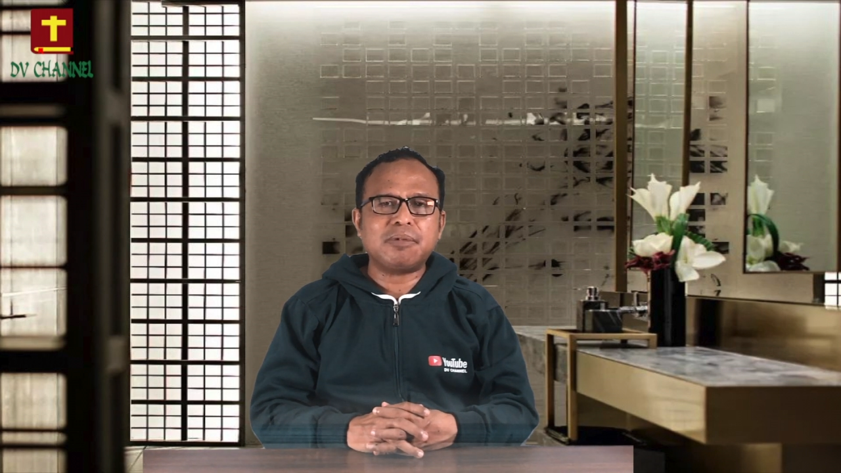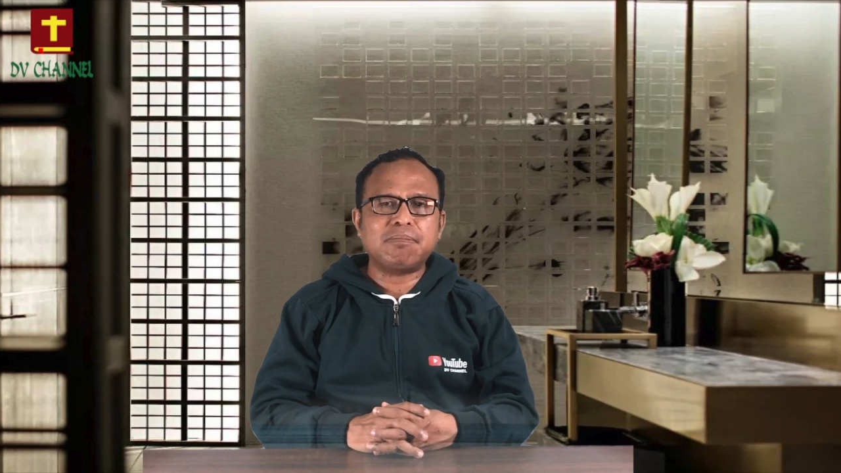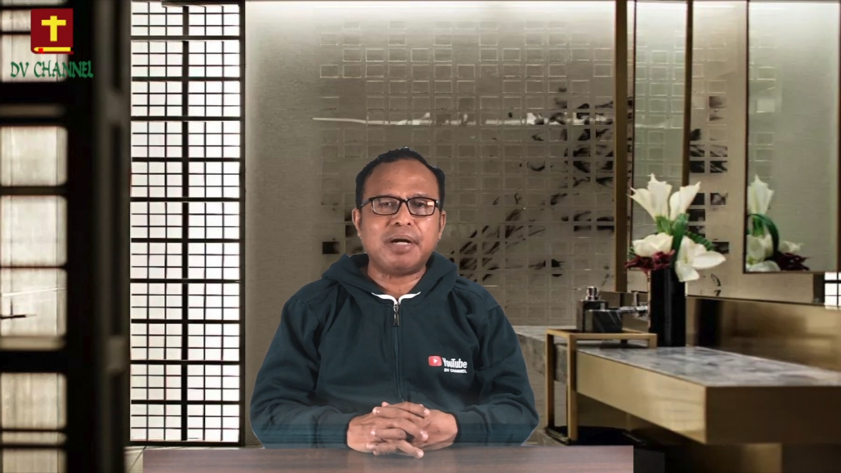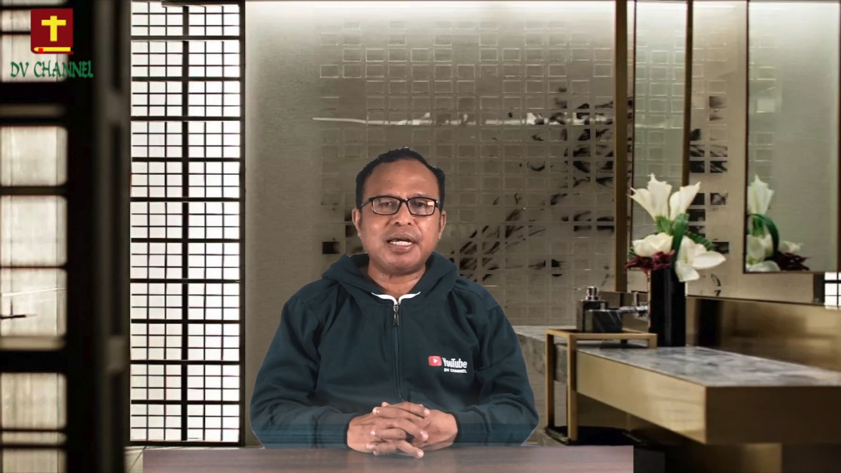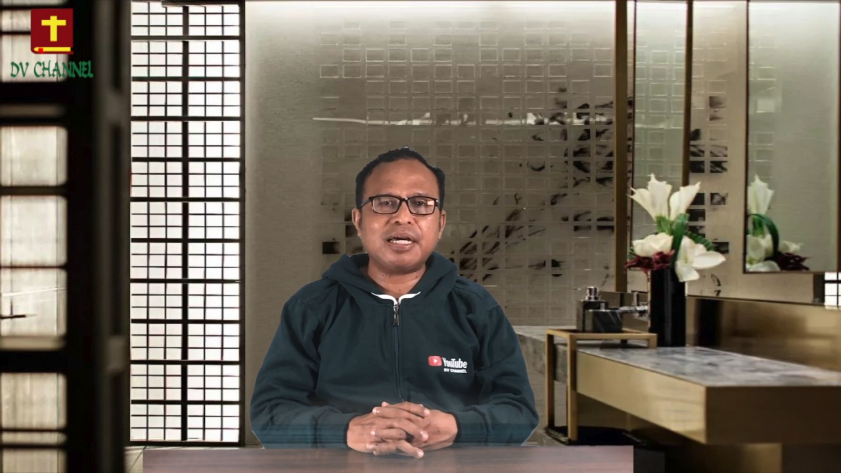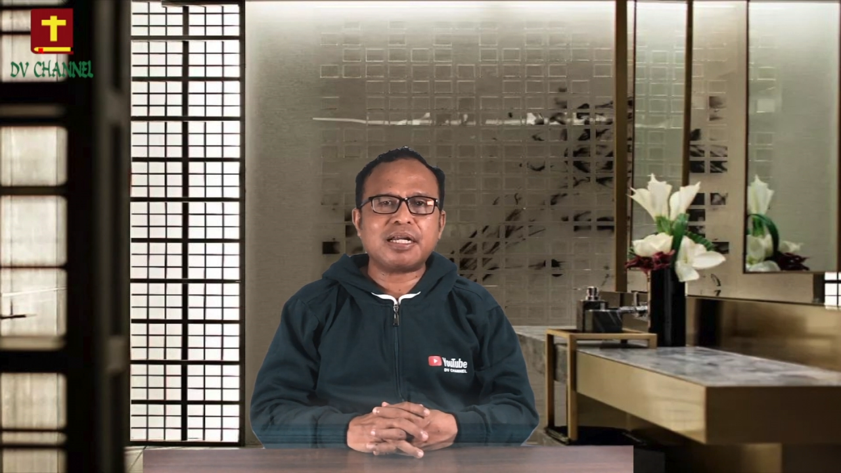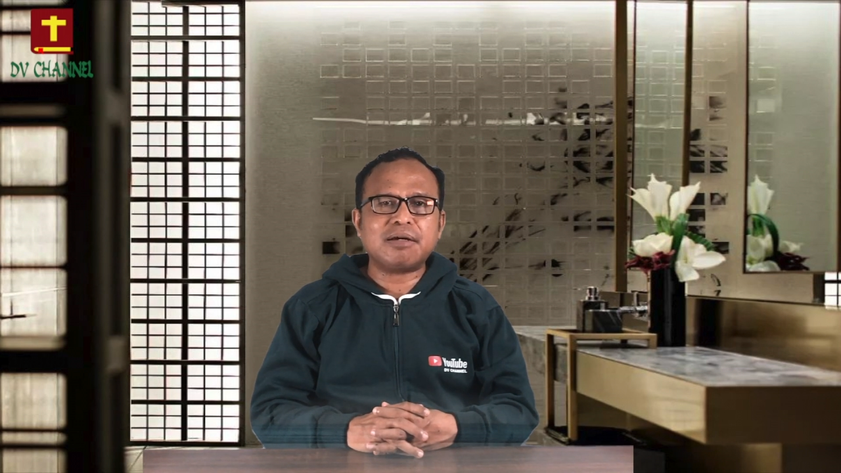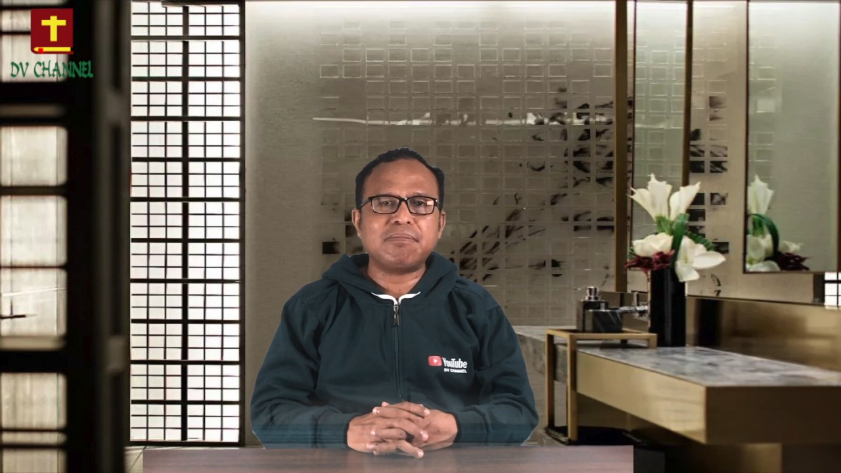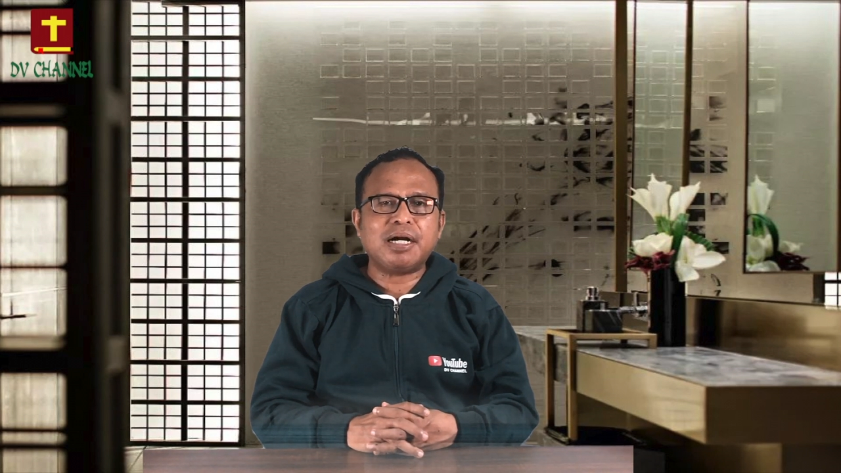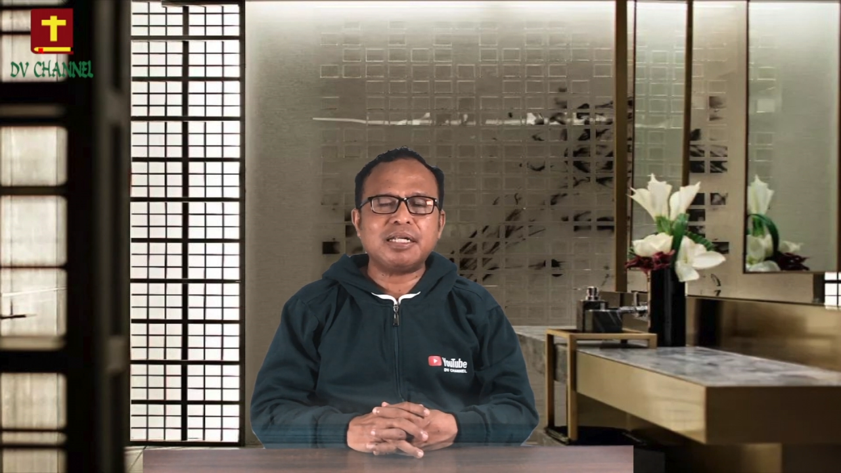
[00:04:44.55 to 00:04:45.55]
membayar
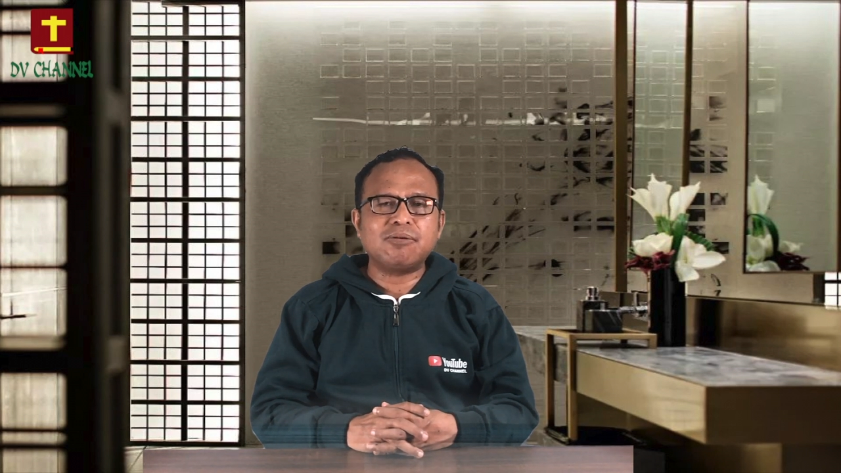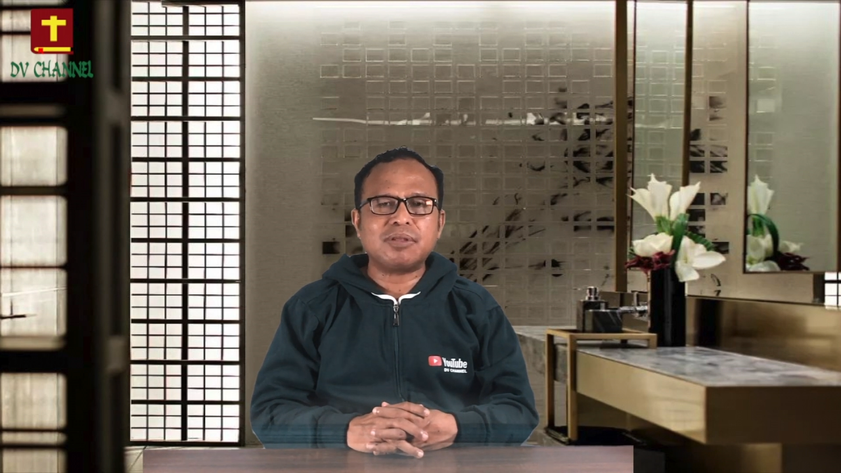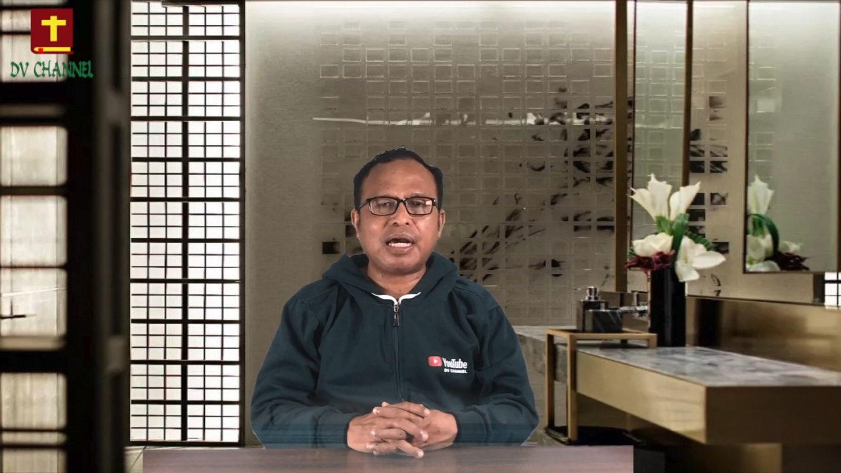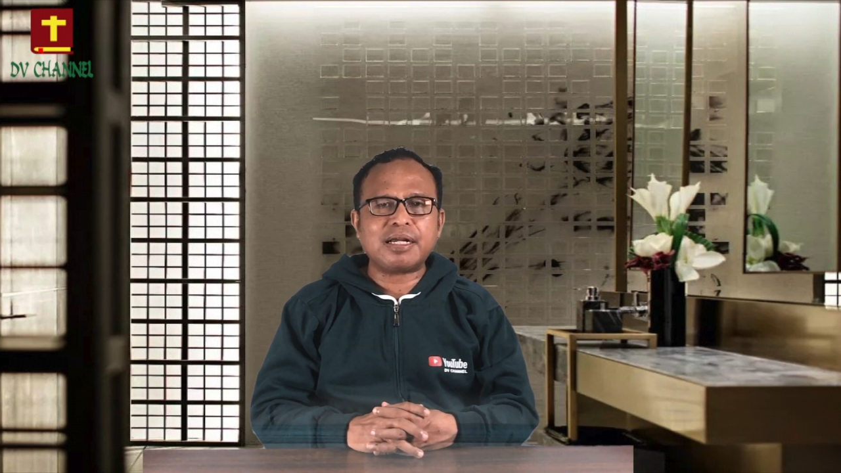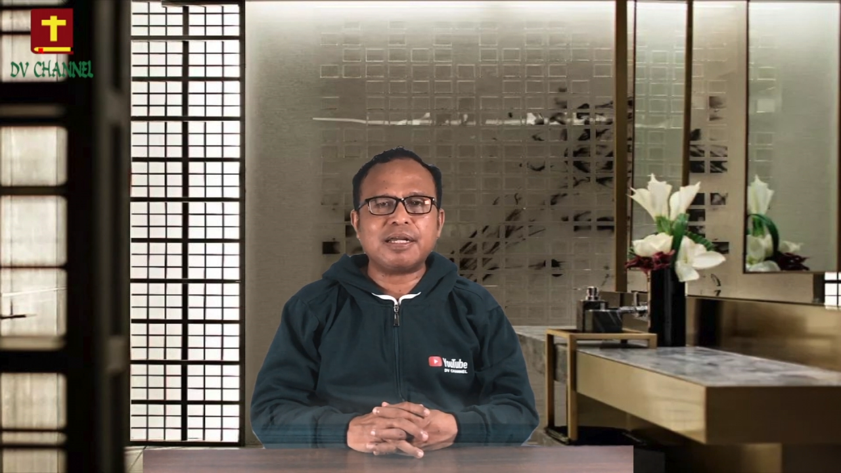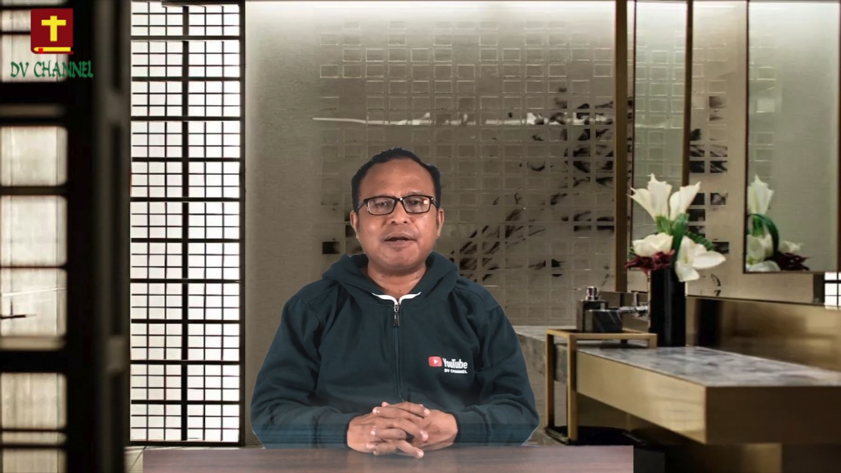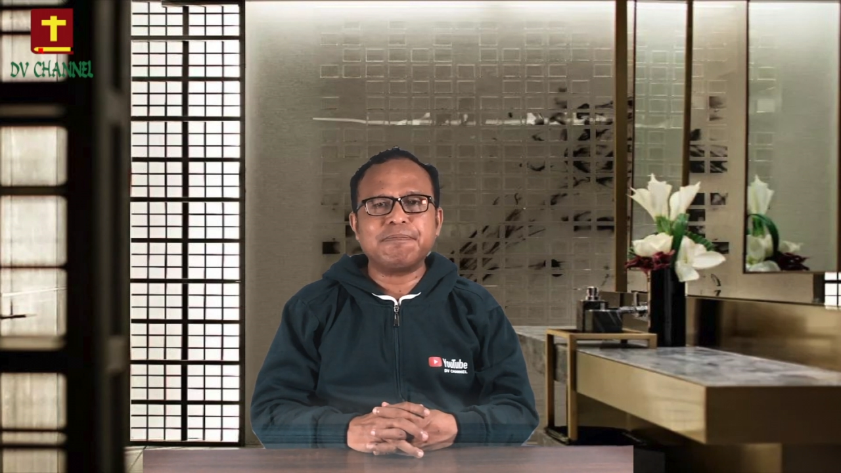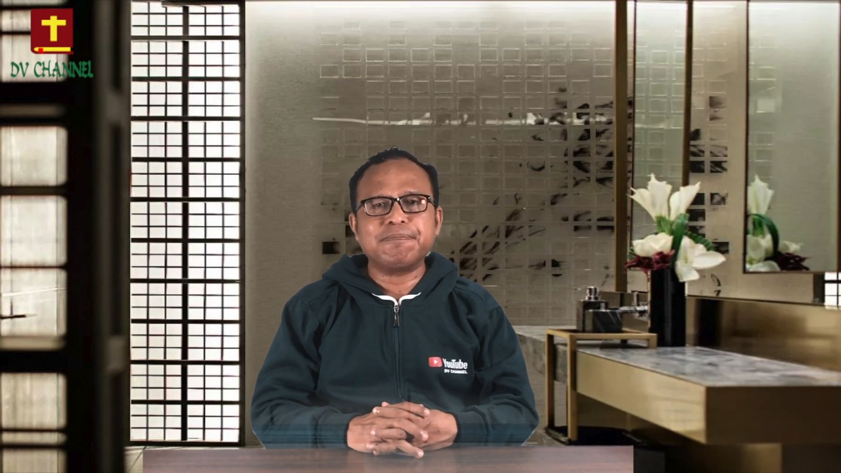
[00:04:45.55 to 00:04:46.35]
kembali hutangnya.